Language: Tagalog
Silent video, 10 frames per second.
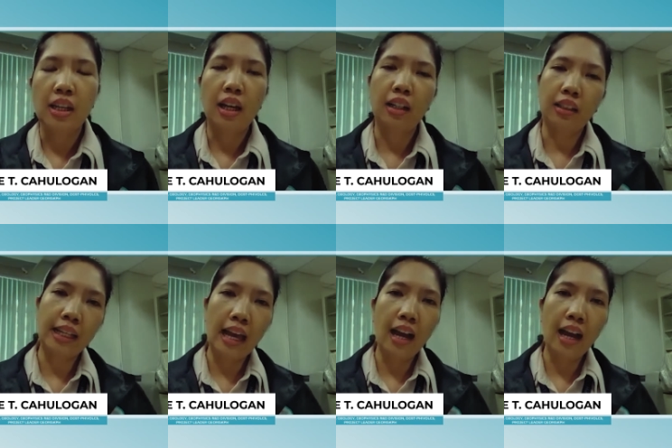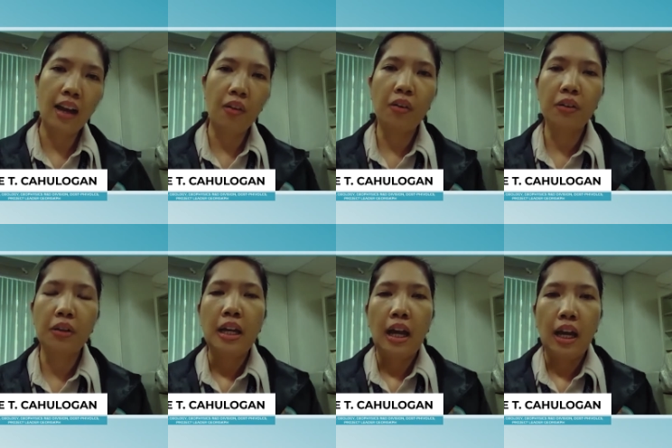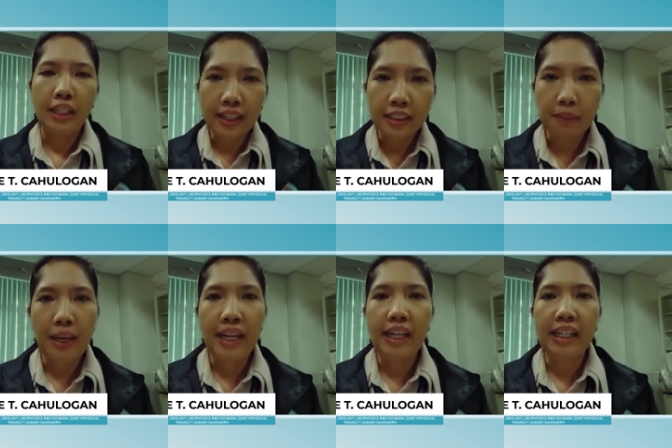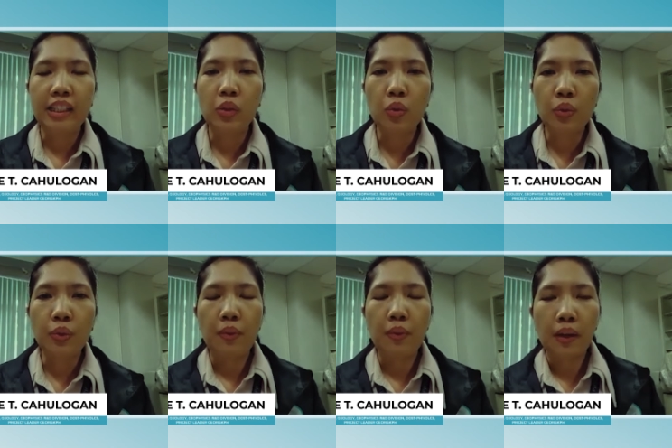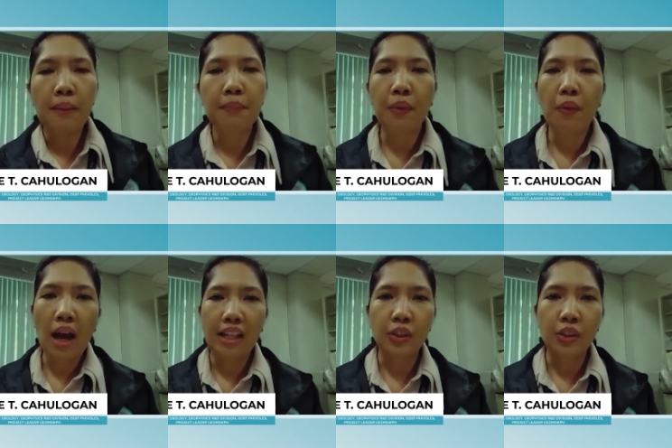Uh, ah, kailangan kong uh, i-explain yung kabuuan.